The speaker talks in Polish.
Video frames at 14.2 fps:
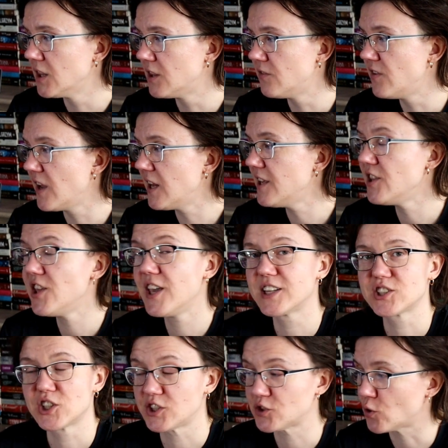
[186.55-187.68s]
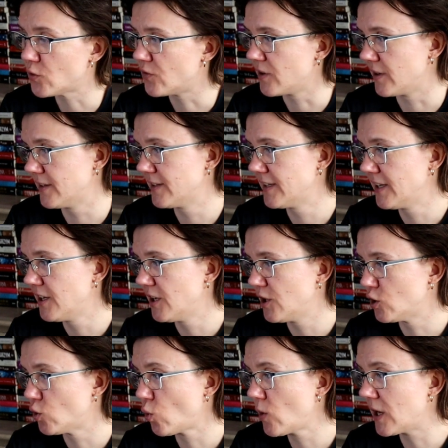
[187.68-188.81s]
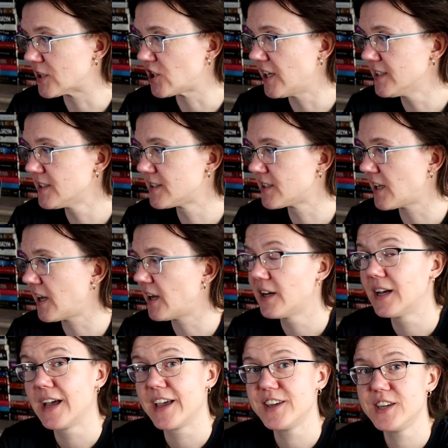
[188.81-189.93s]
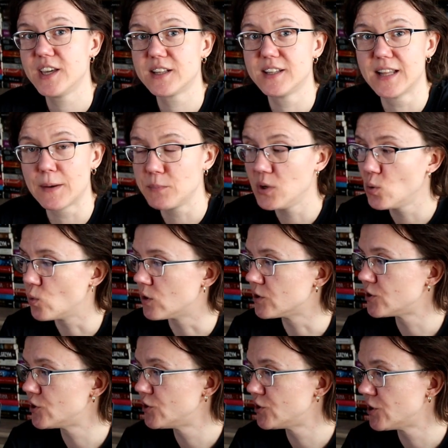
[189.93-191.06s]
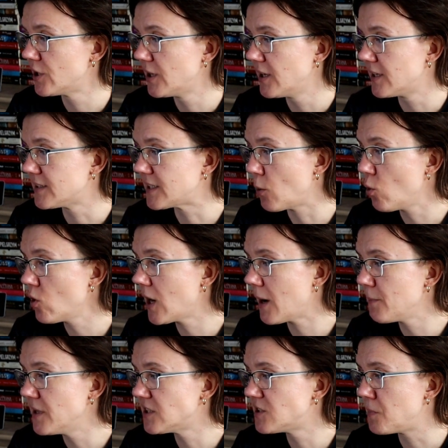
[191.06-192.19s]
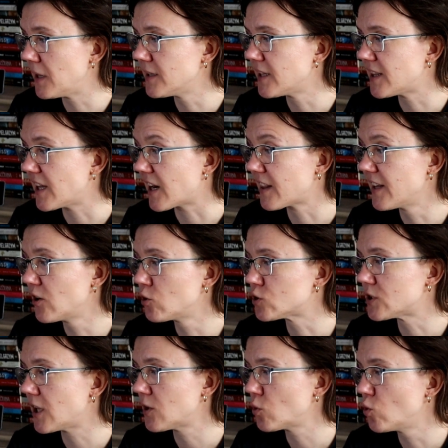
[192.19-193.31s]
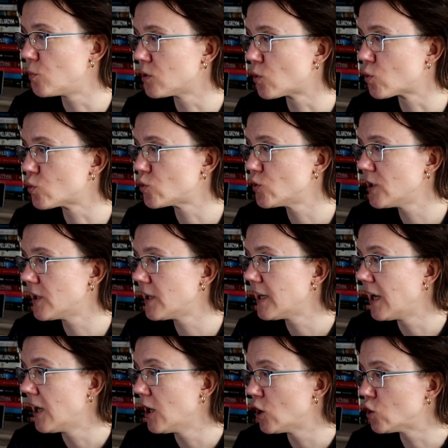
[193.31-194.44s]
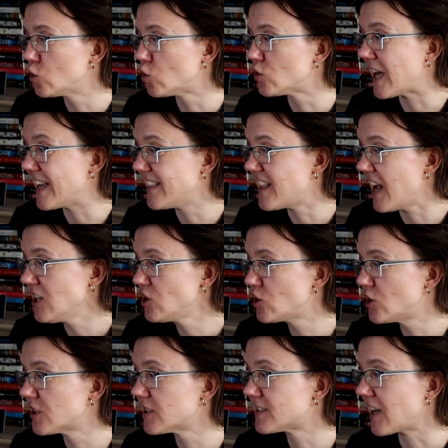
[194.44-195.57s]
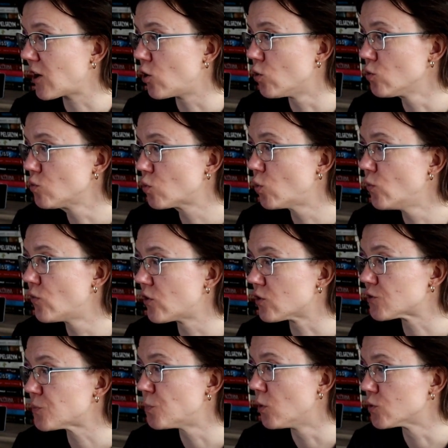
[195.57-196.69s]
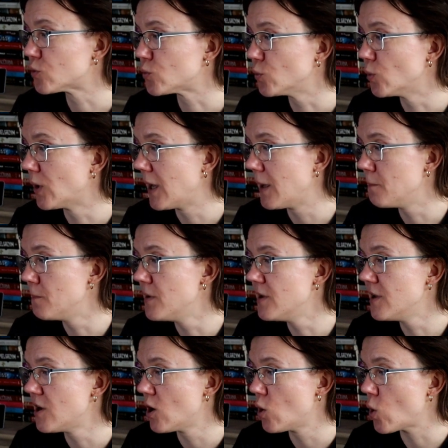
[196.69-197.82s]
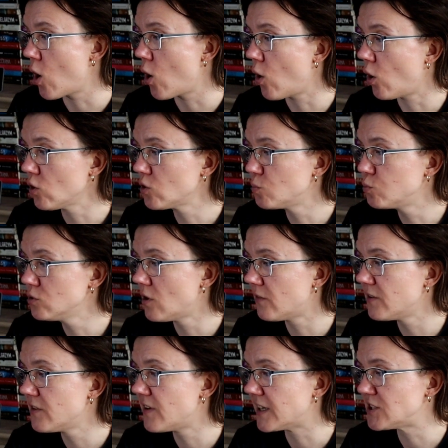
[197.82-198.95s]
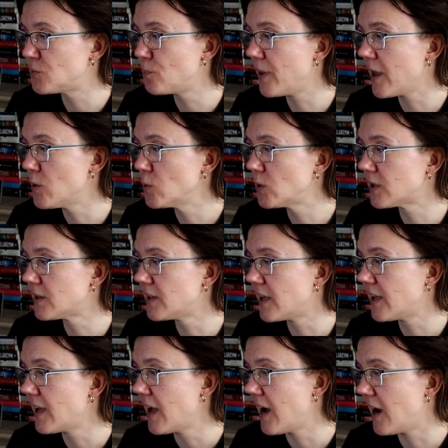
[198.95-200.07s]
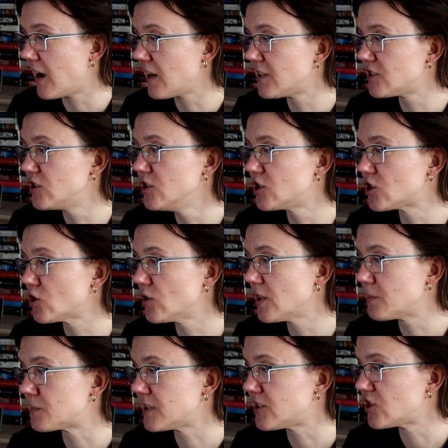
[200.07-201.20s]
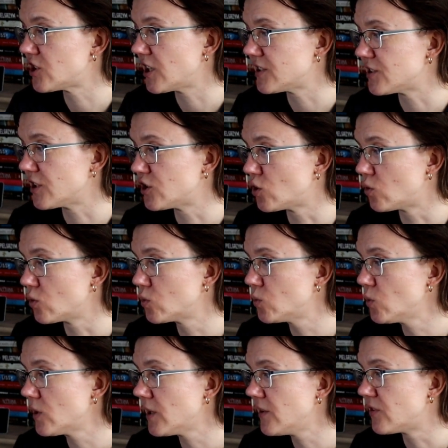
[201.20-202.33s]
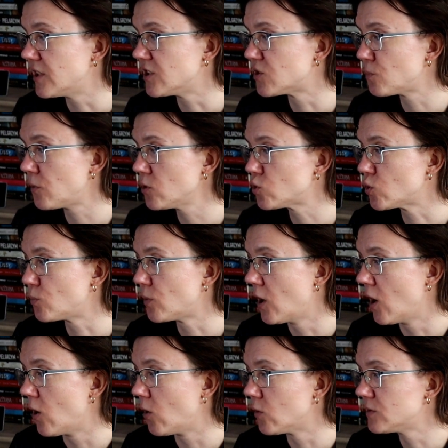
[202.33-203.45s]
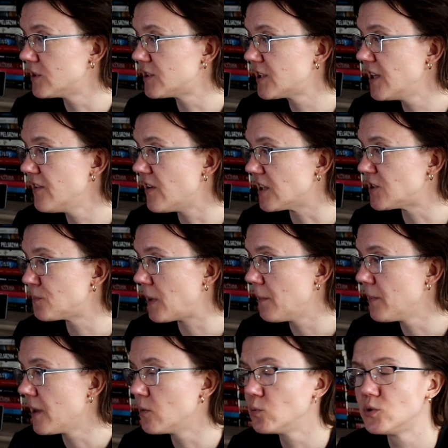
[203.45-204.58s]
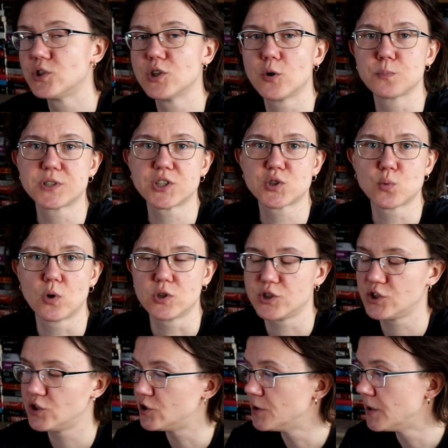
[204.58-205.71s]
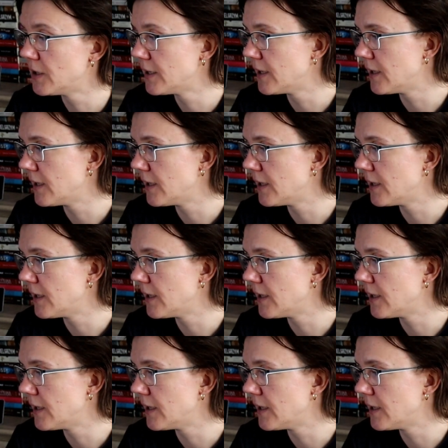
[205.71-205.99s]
Dwie linie czasowe. Druga szansa, jedna miłość. Załoga międzyplanetarnego statku podróżuje do najdalszych zakątków kosmosu, by odbudowywać piękne, ale zniszczone przez czas struktury i w ten sposób odzyskiwać pamięć o przeszłości.